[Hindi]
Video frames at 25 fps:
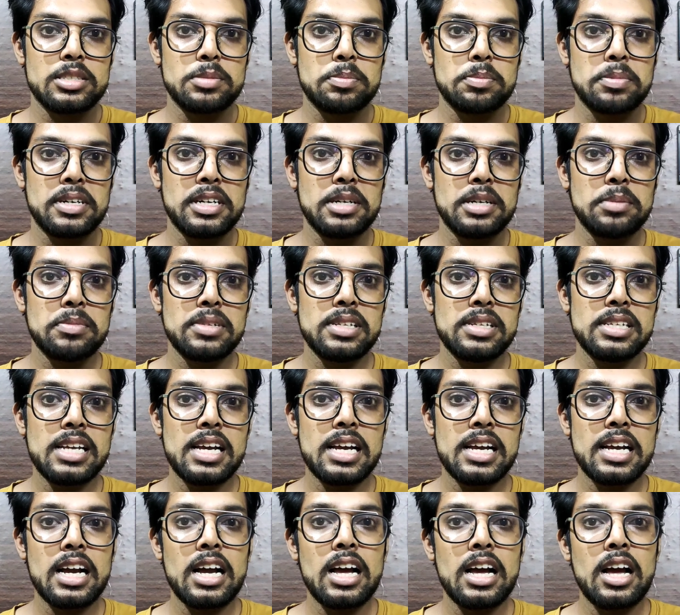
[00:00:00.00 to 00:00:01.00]
स्प्रिट मिल
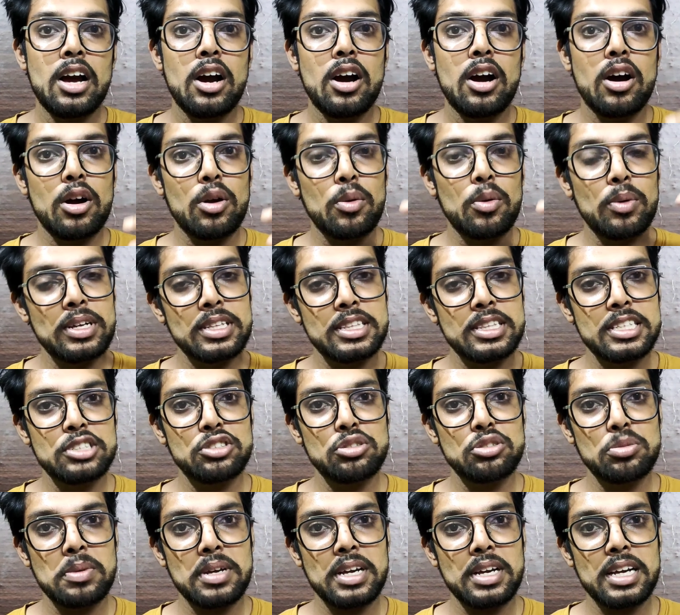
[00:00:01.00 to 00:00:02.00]
जाएगा और वही
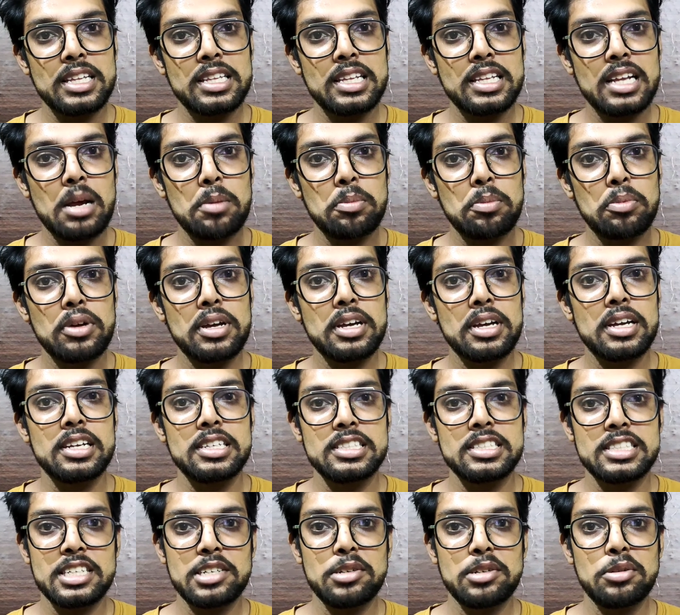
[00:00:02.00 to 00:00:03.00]
तीस रुपए के अंदर आपको एक
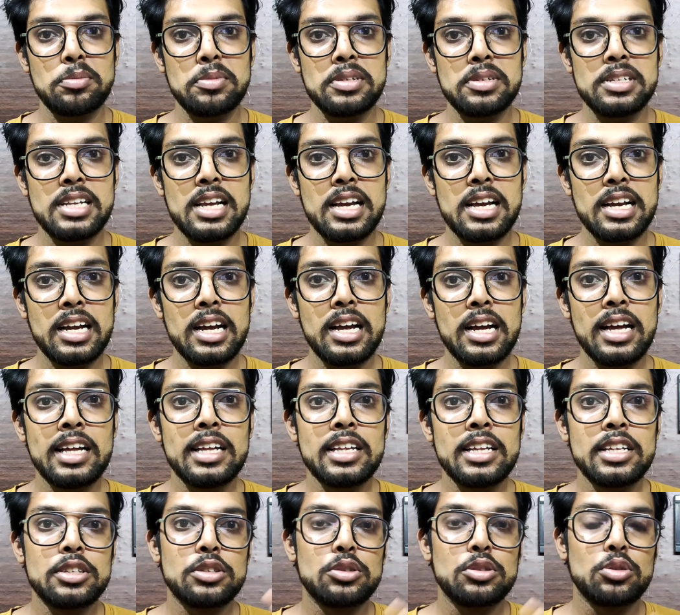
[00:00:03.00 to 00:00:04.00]
ग्लिसरीन मिल जाएगा
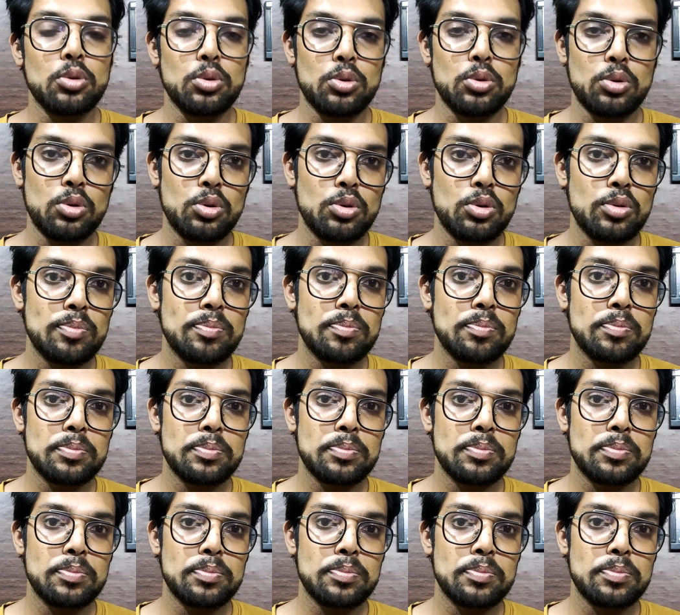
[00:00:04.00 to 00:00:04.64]
दोनों